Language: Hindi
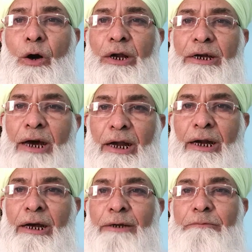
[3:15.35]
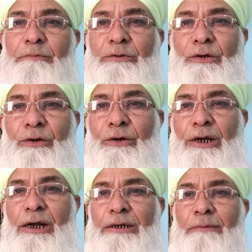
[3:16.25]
और घर लाए और अल्लाह